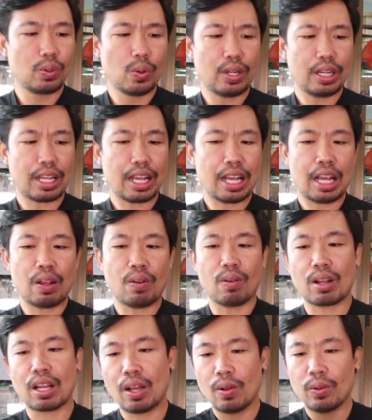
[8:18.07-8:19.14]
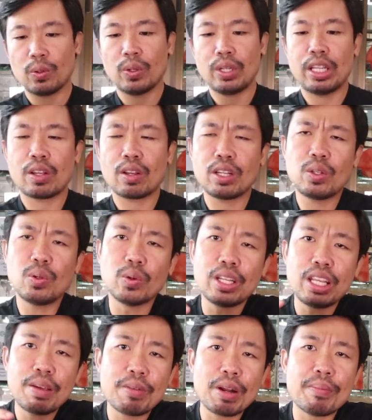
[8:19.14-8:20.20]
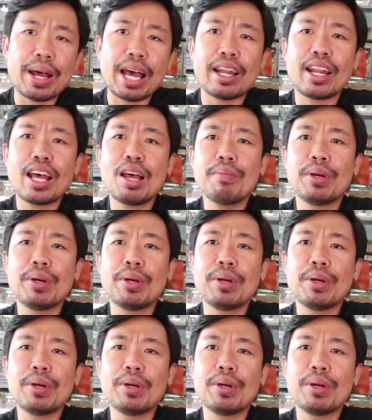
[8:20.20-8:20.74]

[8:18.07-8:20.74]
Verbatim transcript: ช่วงราคาของเขาตัวนี้ก็จะอยู่ที่ประมาณ